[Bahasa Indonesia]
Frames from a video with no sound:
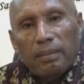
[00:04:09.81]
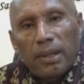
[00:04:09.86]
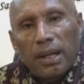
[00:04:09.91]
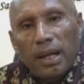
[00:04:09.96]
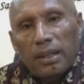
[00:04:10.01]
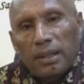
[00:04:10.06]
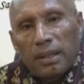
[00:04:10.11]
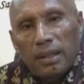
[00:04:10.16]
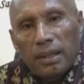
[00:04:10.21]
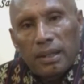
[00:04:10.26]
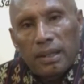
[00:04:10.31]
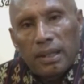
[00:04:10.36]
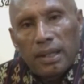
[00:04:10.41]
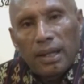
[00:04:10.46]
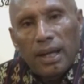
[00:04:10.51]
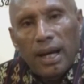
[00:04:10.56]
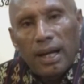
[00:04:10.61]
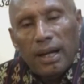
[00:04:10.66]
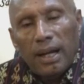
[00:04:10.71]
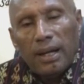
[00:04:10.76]
Mereka
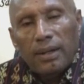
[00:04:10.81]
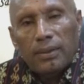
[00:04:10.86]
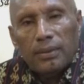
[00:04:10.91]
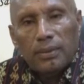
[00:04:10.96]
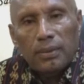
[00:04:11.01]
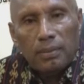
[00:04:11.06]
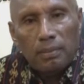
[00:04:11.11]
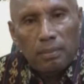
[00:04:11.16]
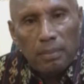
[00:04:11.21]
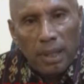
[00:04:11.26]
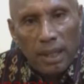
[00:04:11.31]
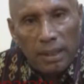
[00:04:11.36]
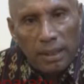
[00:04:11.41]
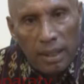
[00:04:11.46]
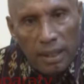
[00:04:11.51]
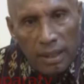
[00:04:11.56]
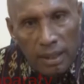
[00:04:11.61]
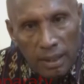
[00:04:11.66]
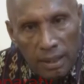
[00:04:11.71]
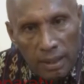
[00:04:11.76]
dilarang itu
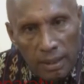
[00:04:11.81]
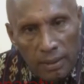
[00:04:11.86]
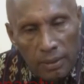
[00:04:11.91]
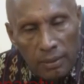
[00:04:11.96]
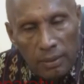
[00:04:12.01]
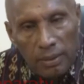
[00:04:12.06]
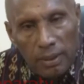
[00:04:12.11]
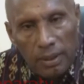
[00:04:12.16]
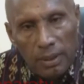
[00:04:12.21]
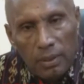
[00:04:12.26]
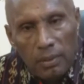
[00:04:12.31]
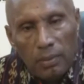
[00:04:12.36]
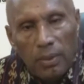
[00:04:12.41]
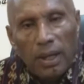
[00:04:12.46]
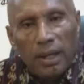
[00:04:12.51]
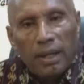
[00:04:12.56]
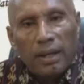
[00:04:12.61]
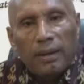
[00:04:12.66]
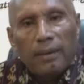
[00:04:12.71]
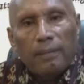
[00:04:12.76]
belajar di
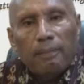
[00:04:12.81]
luar